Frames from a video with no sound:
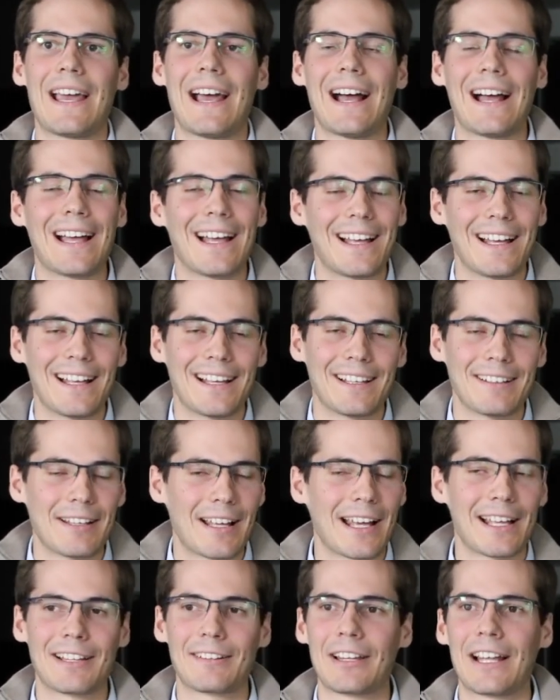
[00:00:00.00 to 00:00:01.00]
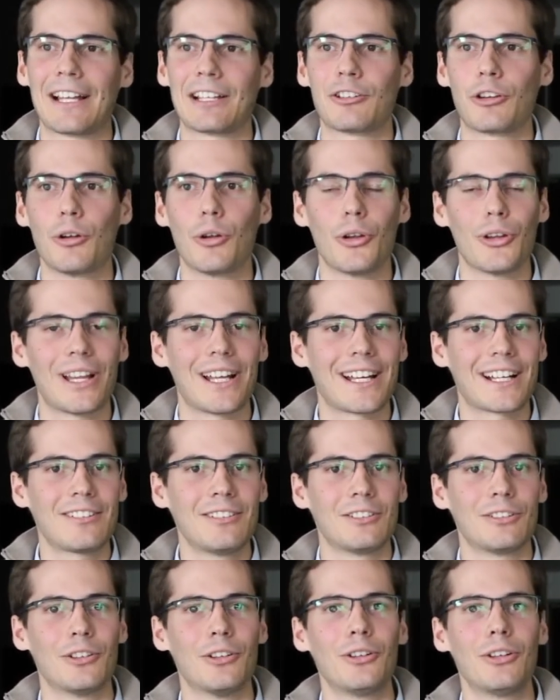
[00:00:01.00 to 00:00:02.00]
A, a todo
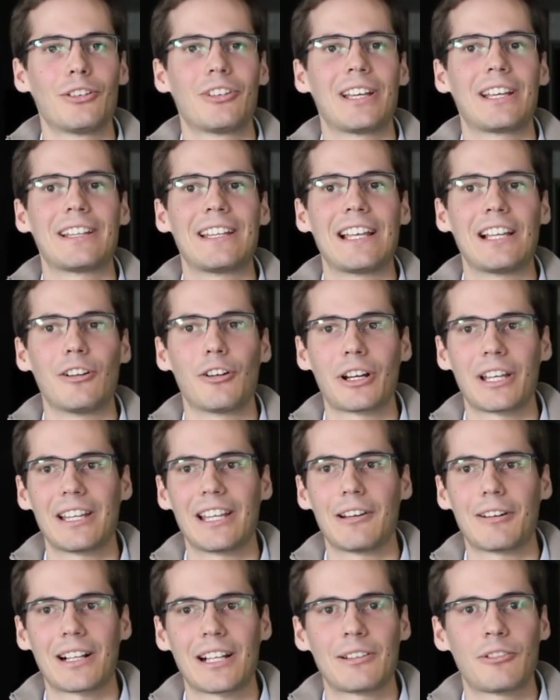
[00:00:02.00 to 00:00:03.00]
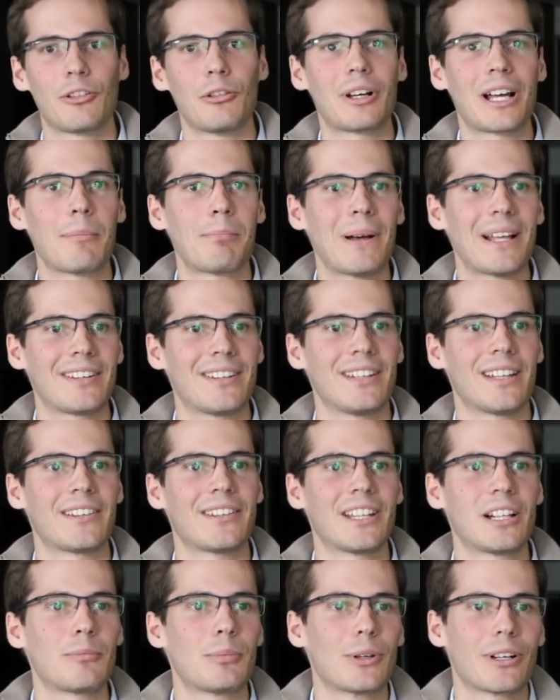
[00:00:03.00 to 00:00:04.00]
dar, ¿no? O sea, de lo que de verdad son capaces de
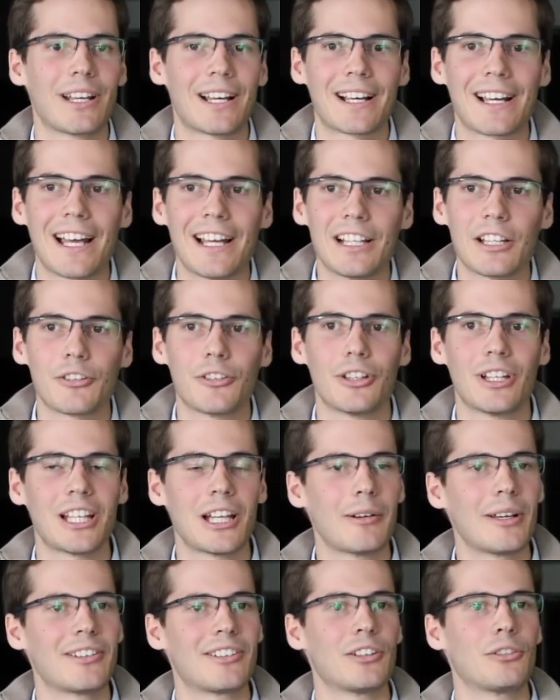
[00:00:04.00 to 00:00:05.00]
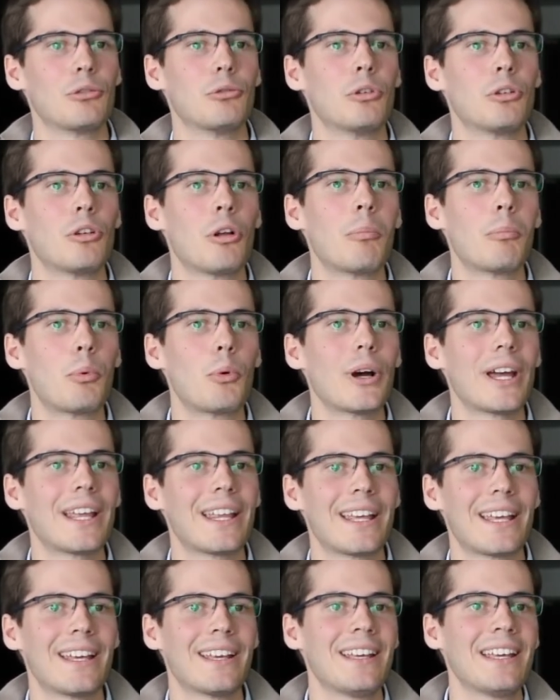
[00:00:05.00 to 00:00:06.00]
hacer, porque acá en la ciudad a veces uno no
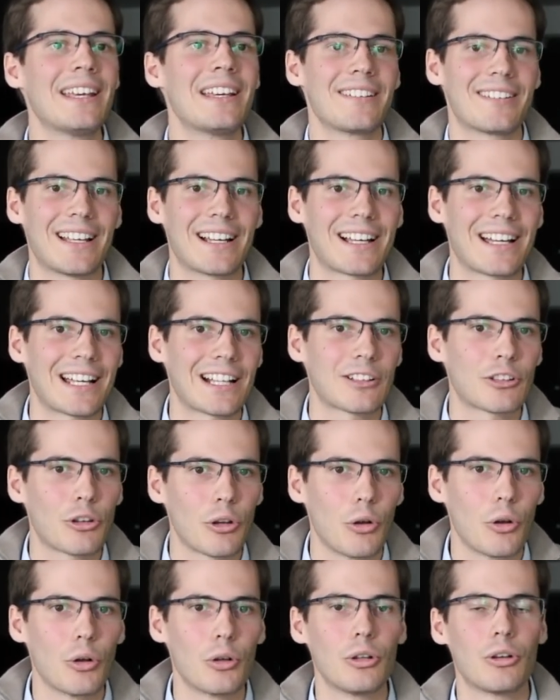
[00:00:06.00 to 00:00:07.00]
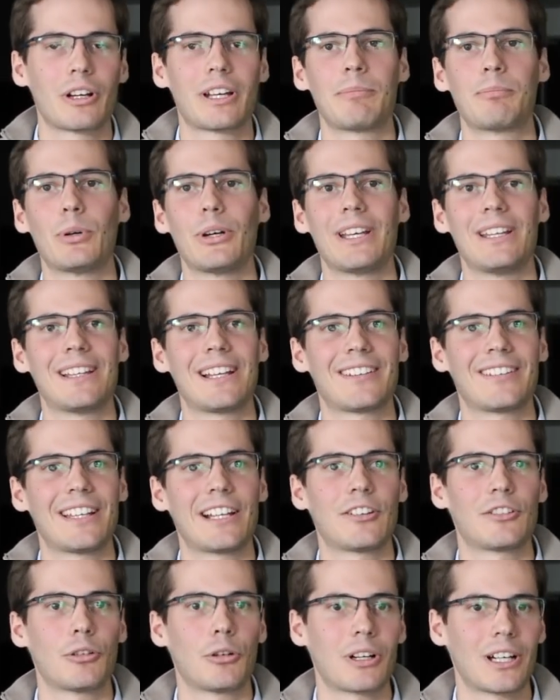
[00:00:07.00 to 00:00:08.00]
puede sacar todo lo que pueden
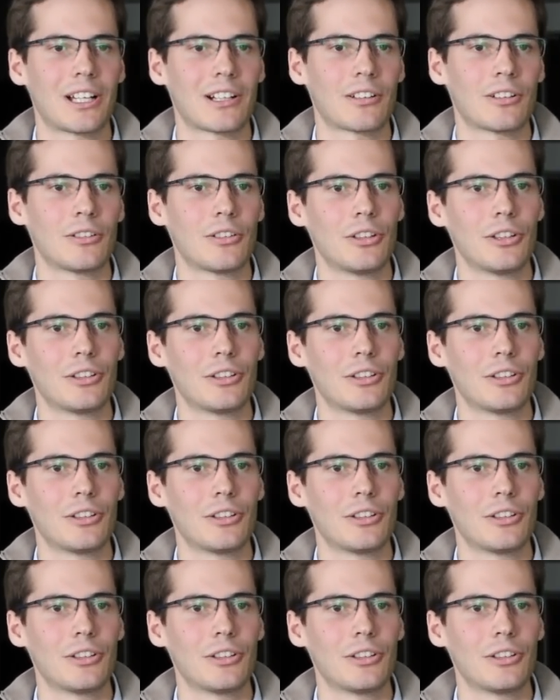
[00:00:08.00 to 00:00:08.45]
hacer estos carros, ¿no?